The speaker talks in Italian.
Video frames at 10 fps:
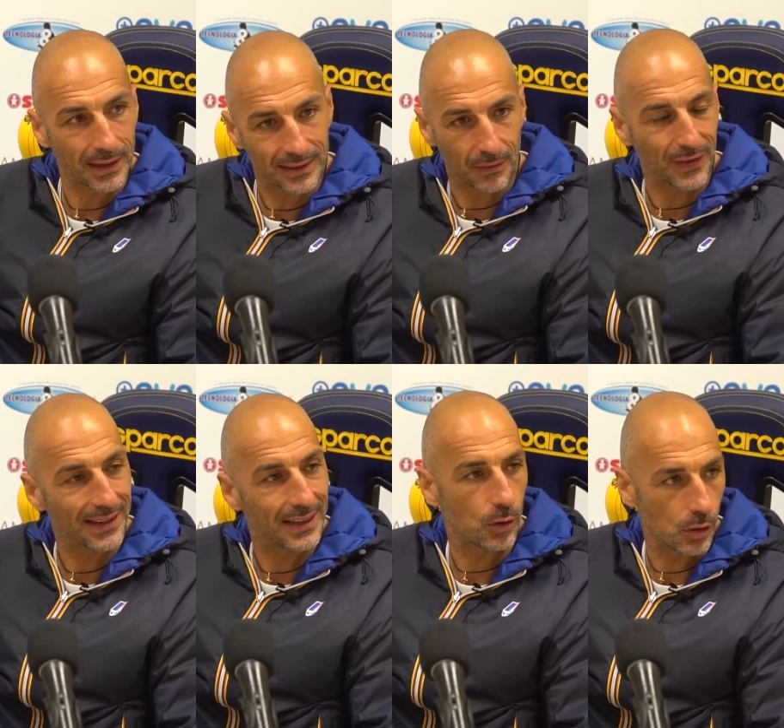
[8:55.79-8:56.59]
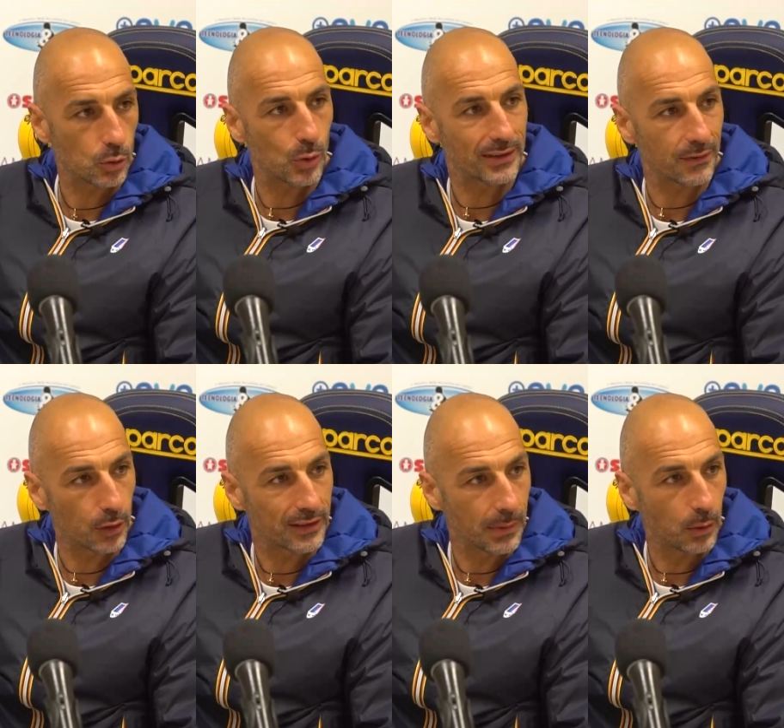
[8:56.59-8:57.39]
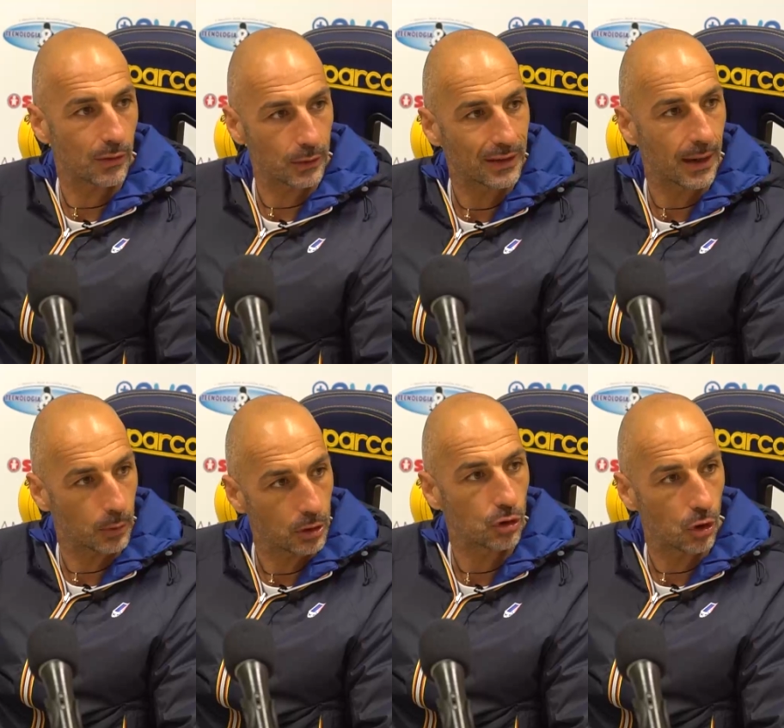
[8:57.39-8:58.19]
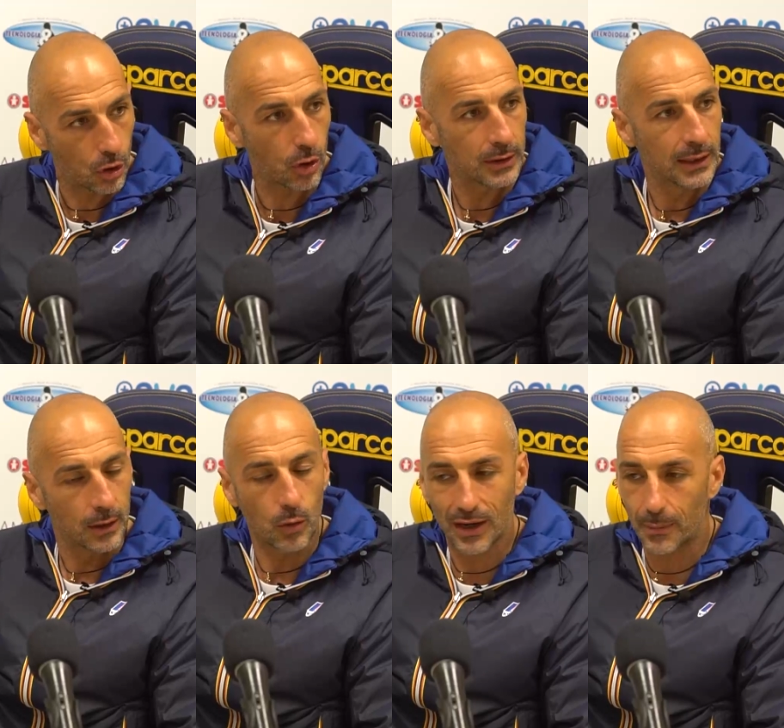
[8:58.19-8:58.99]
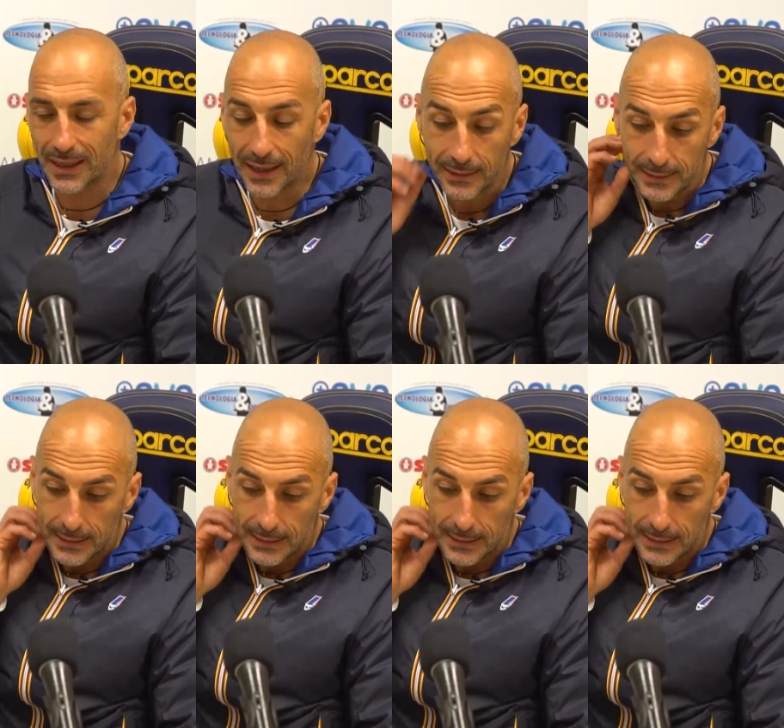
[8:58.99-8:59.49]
Anche Federico due o tre volte abbiamo trovato il cambio di gioco con Camilleri.